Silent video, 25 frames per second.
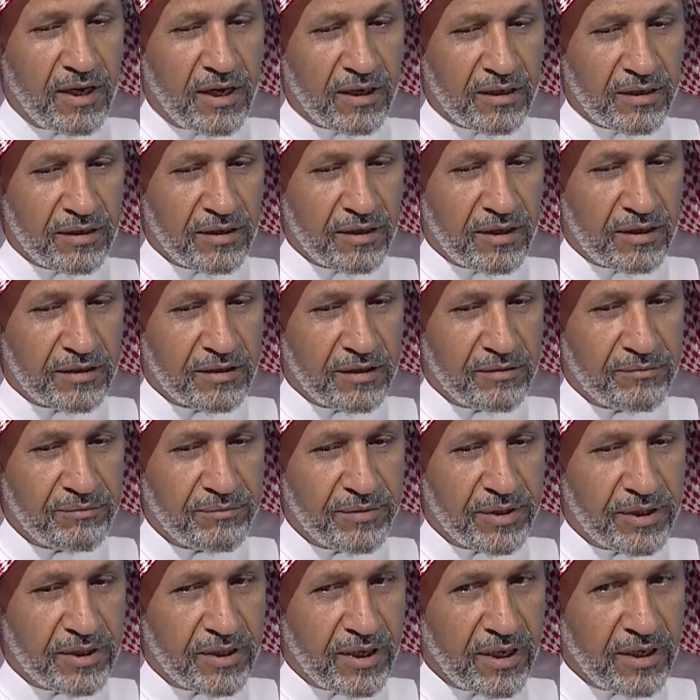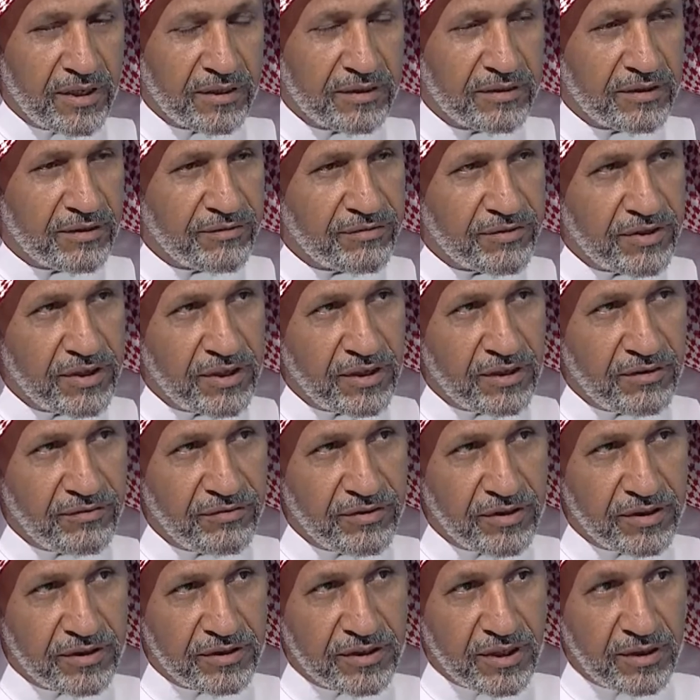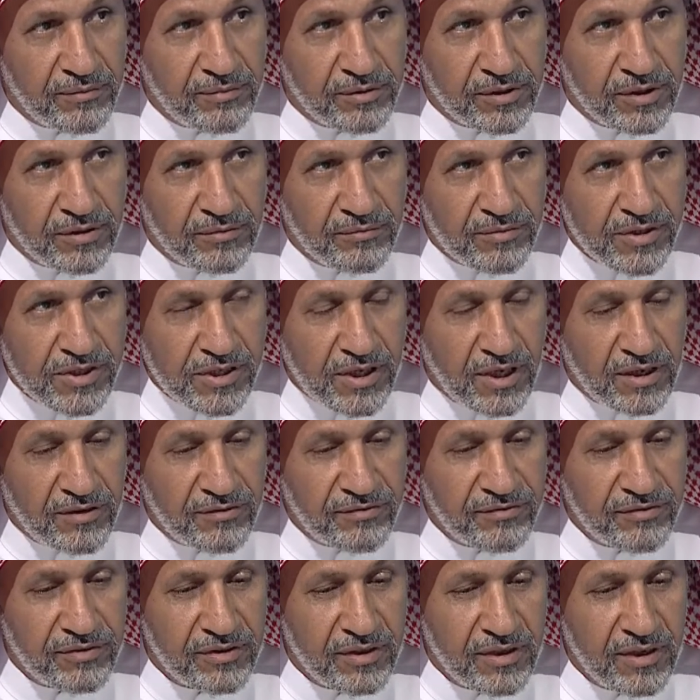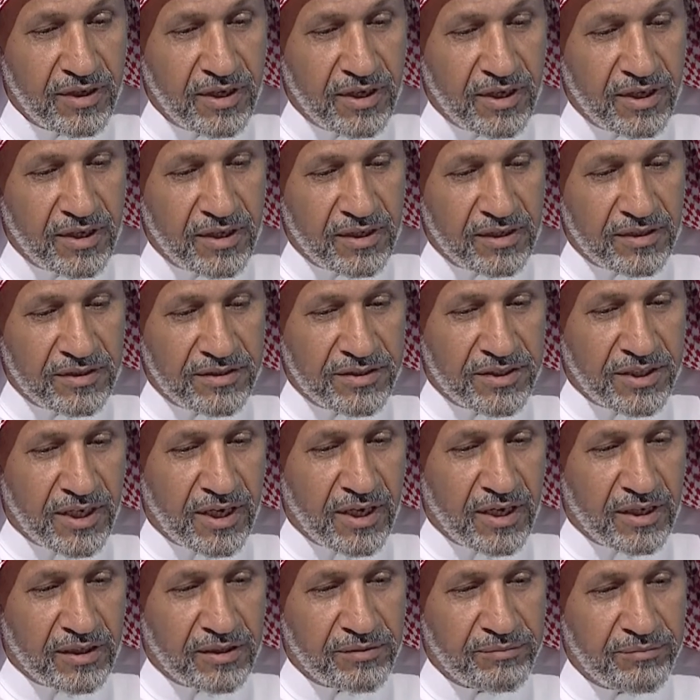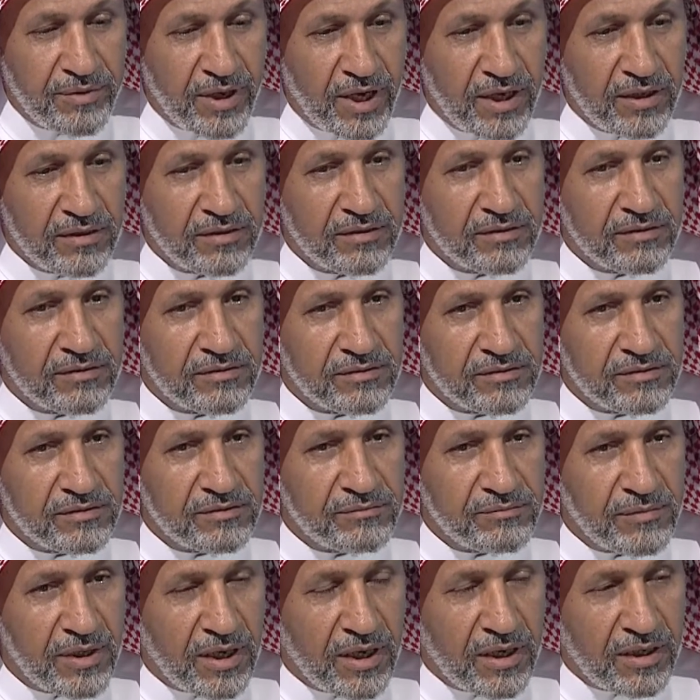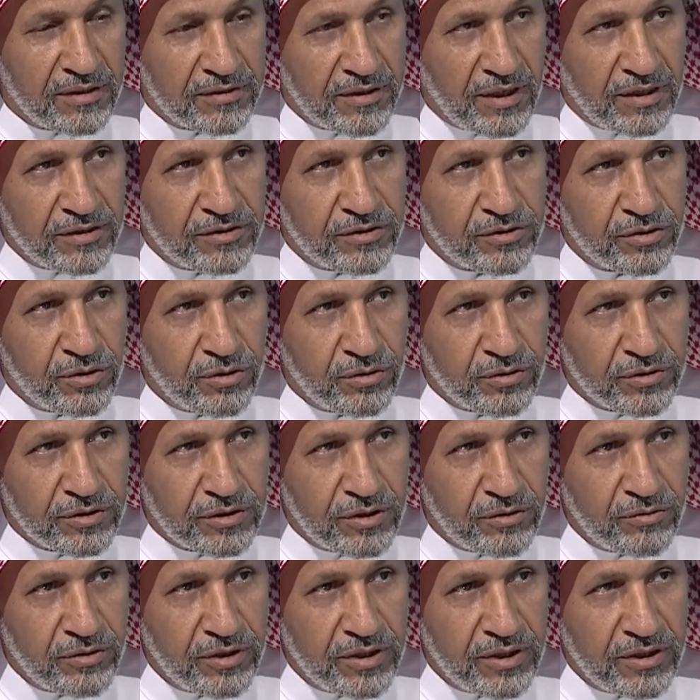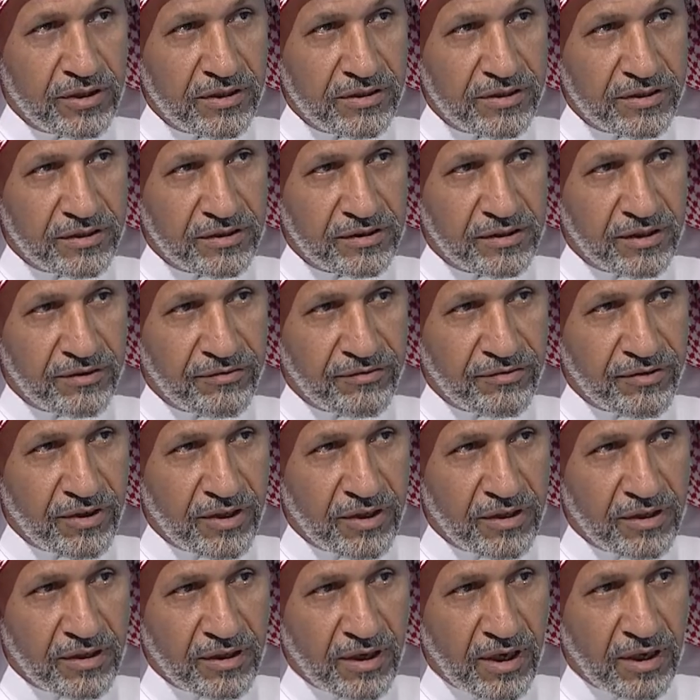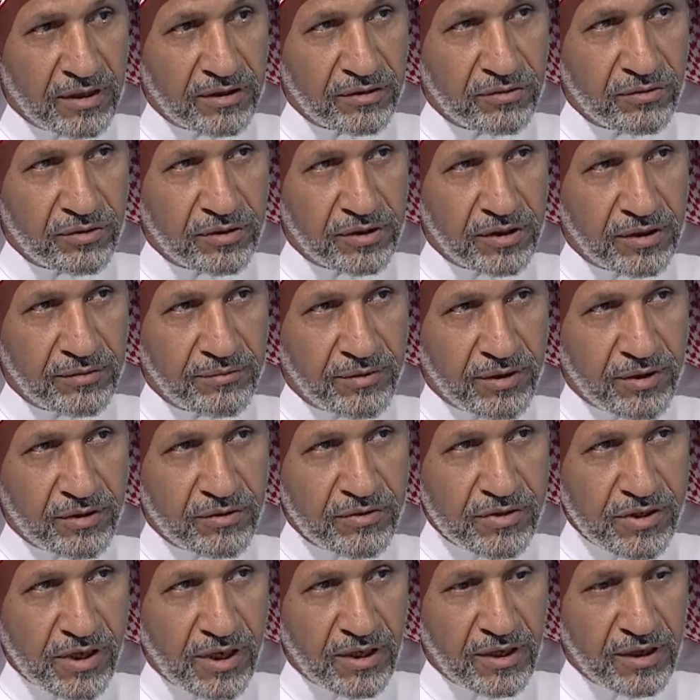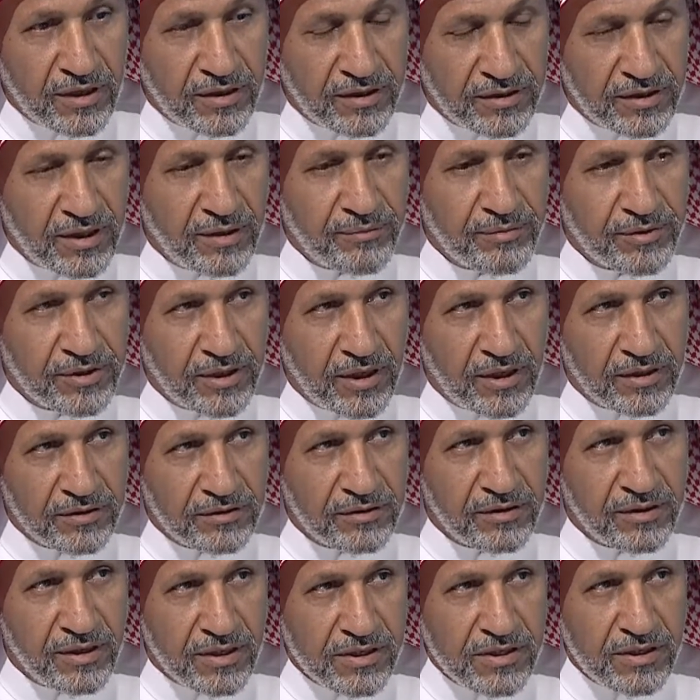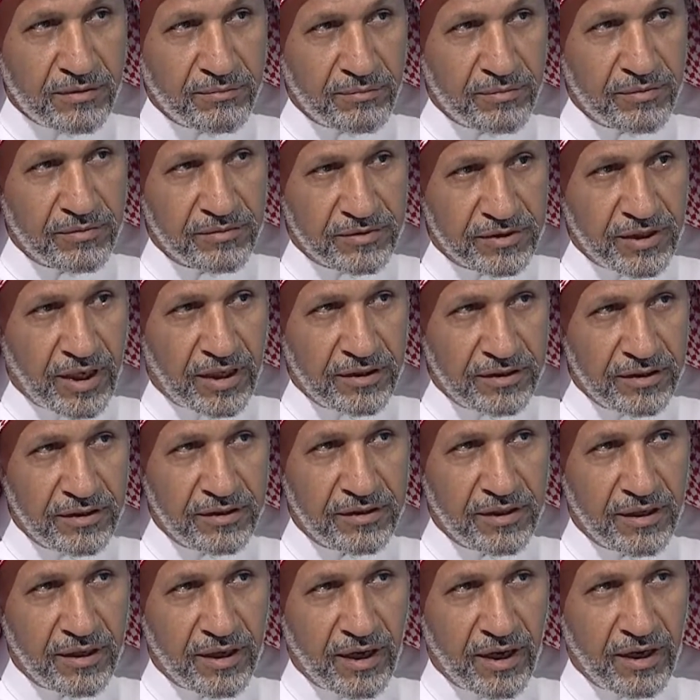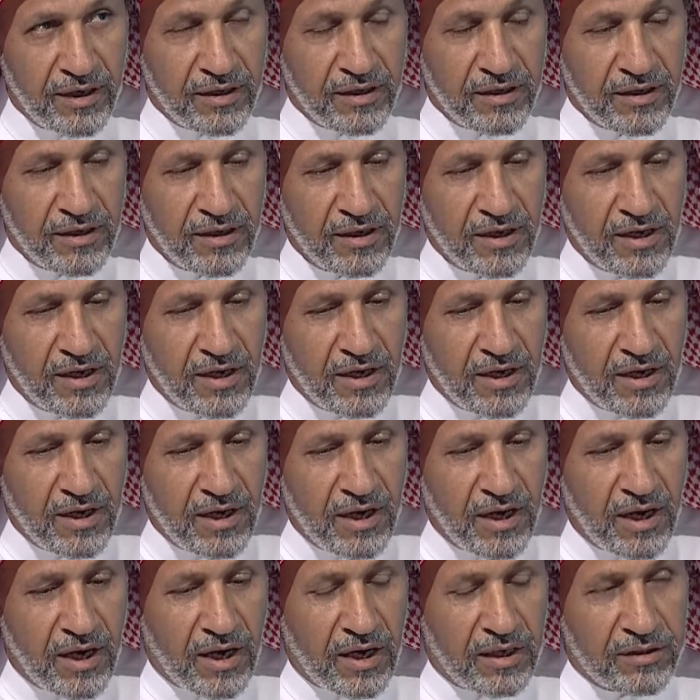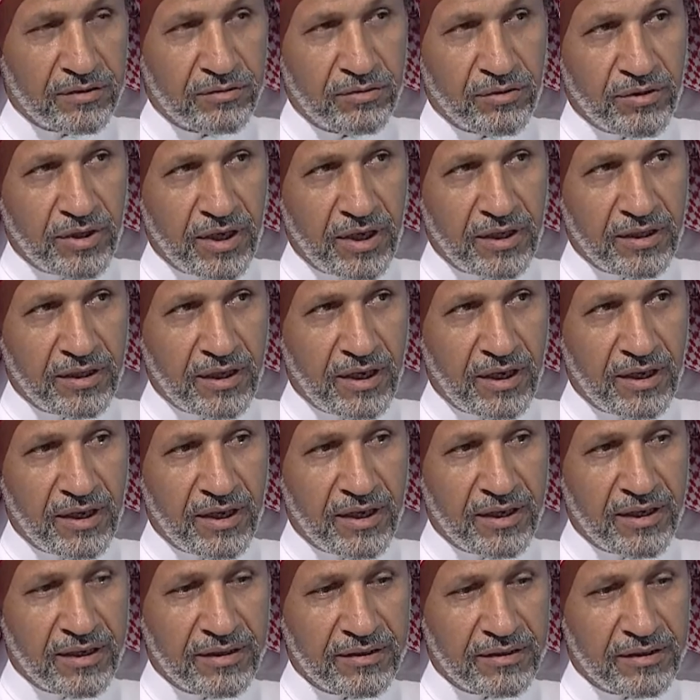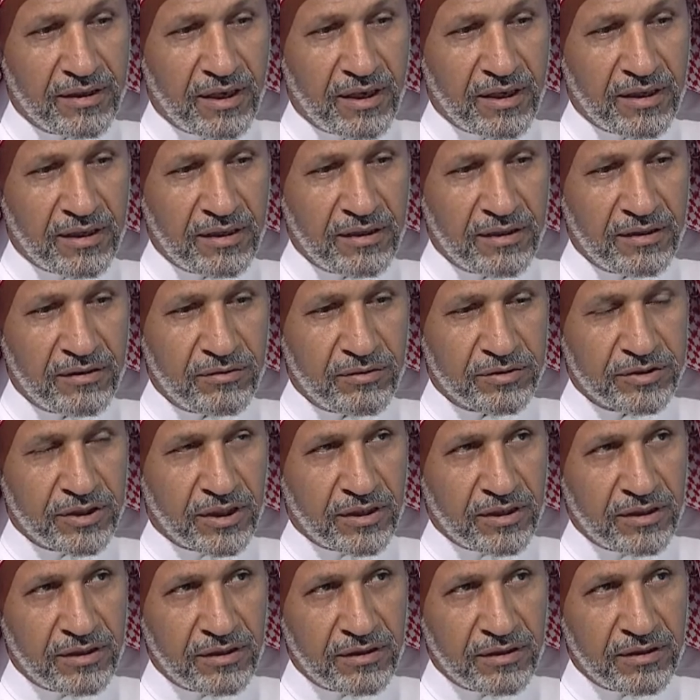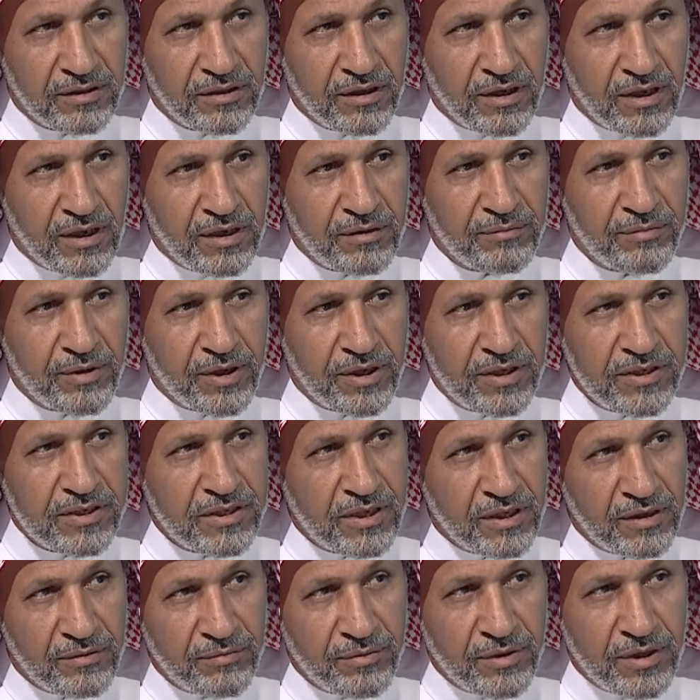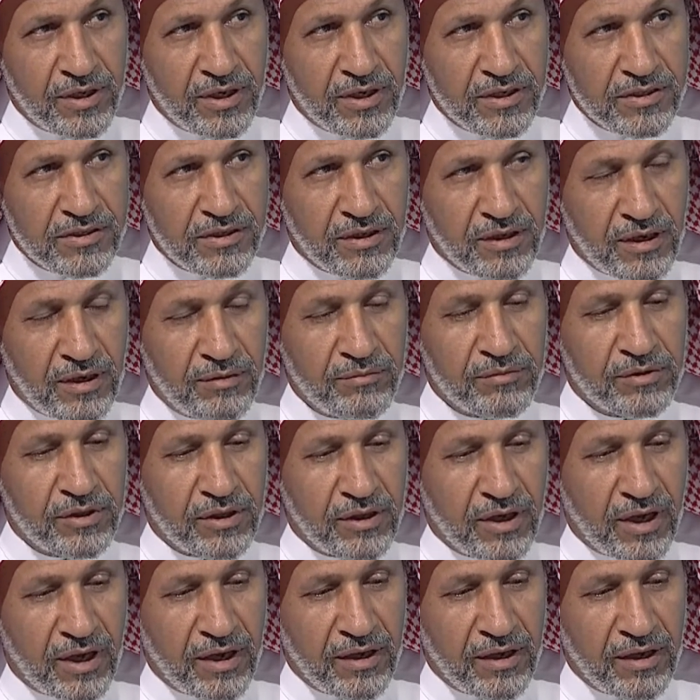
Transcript: حقيقه بدايه تفكيري في كتابه المصحف جاءت بعد ما قطعت شوط طويل جدا في الخط والتمرس على كتابة خط النسخ تحديدا يعني آه. أخذت ذلك على يد أخي وشقيقي الأكبر حسين بن ناصر رحمة الله